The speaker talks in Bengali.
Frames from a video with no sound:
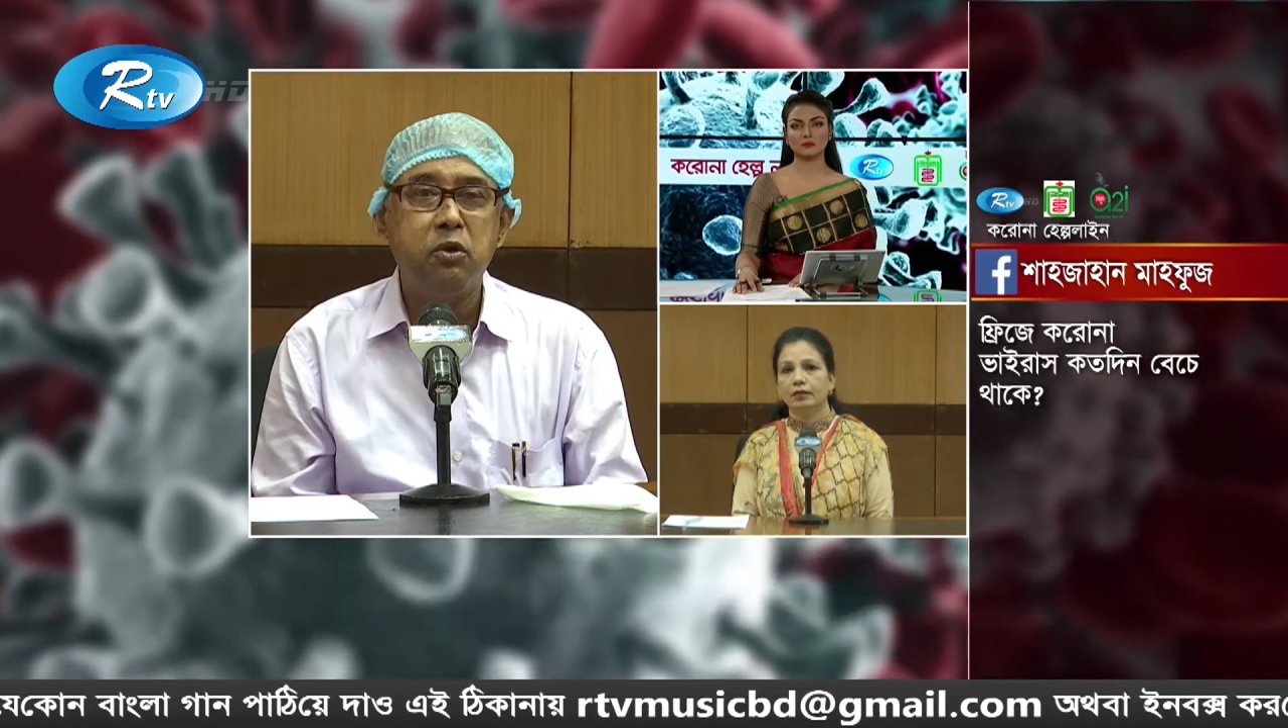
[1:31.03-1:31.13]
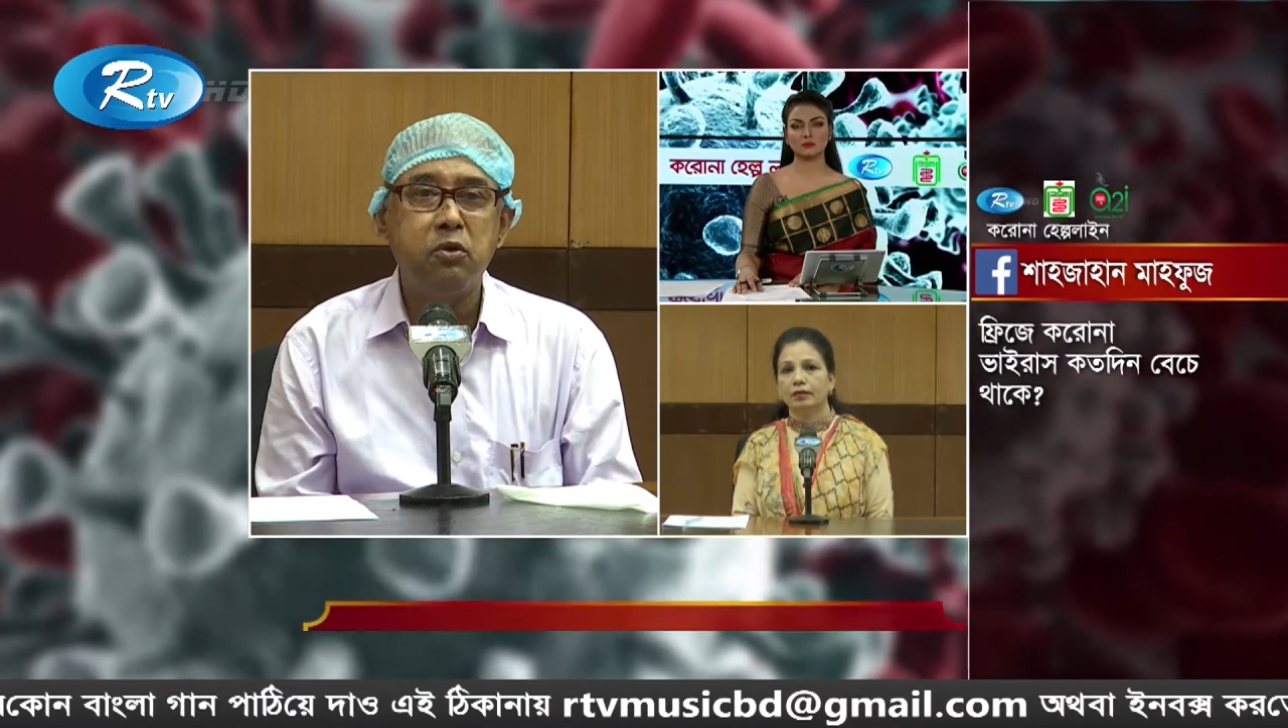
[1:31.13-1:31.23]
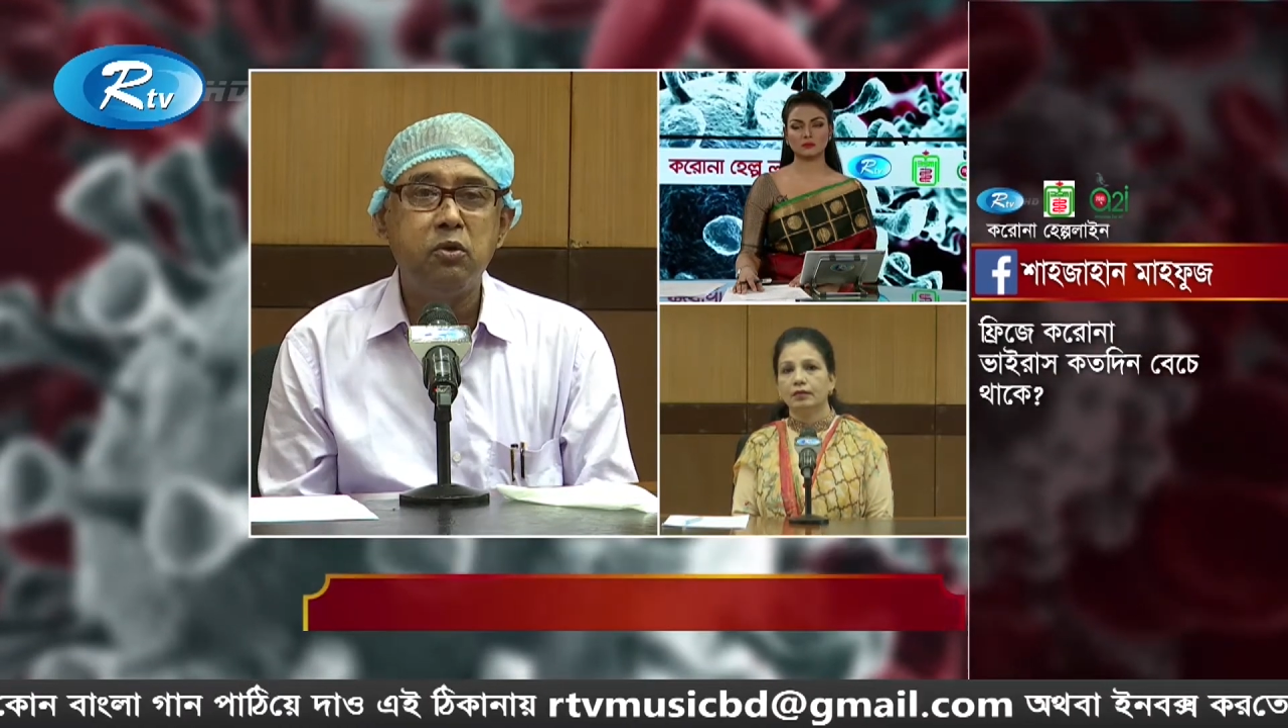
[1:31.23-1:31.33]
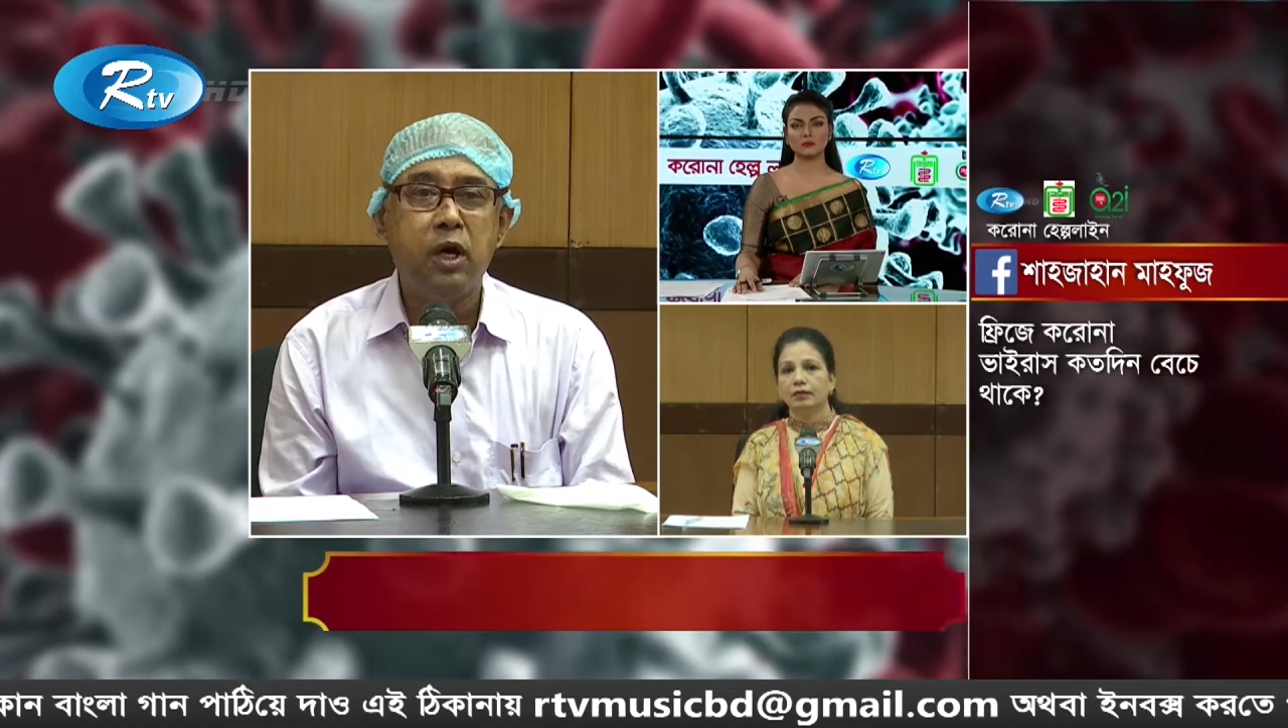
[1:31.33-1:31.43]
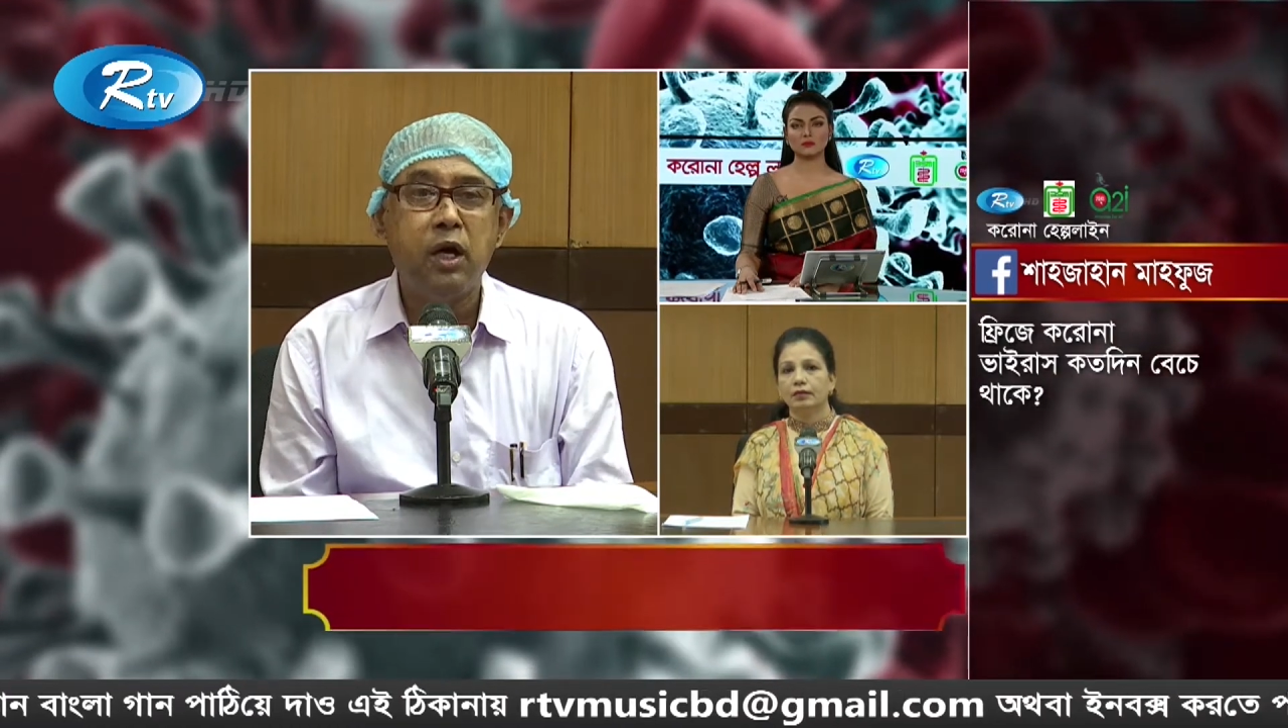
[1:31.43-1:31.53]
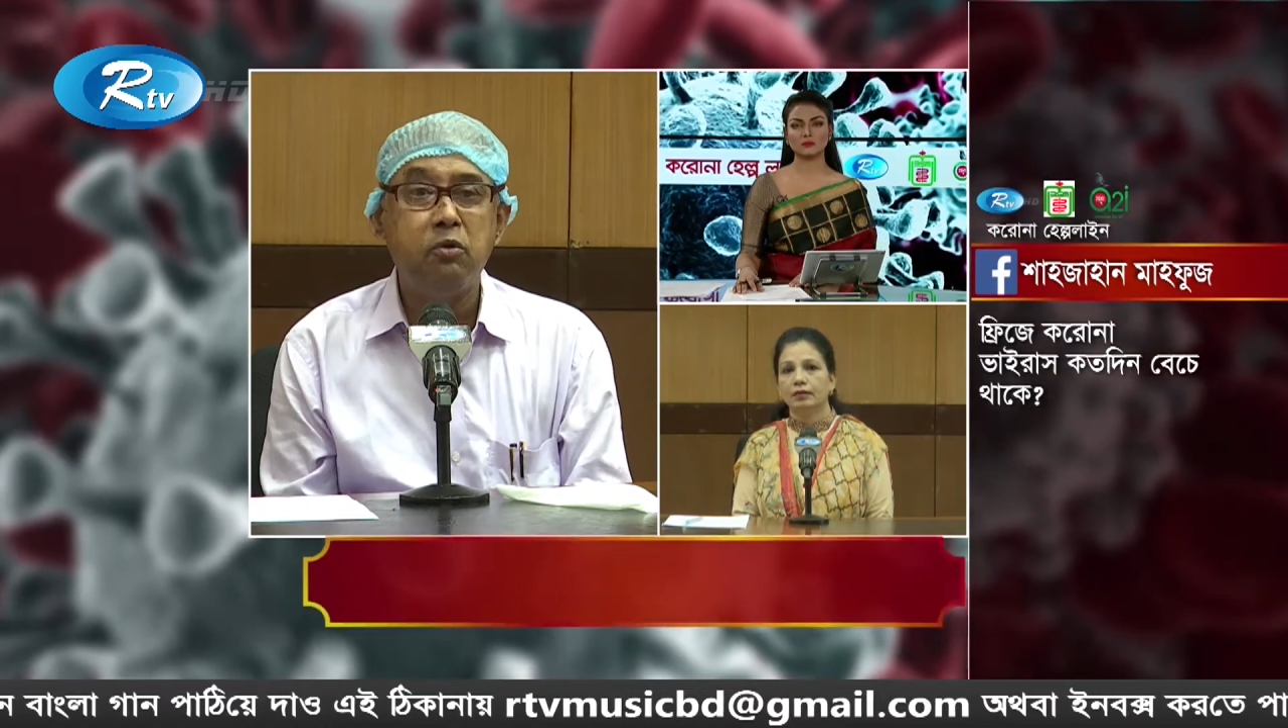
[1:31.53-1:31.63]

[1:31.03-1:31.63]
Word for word: ঘনত্ব